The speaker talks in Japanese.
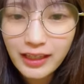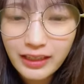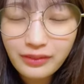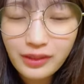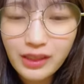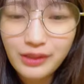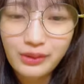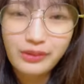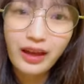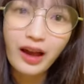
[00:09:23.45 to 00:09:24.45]

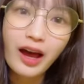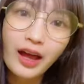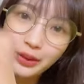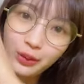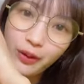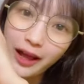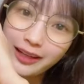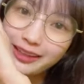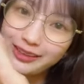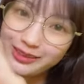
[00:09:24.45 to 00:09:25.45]
インフィニットさんハートあ
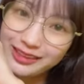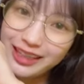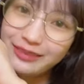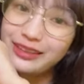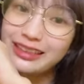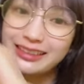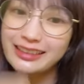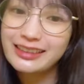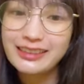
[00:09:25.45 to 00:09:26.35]
りがとうございます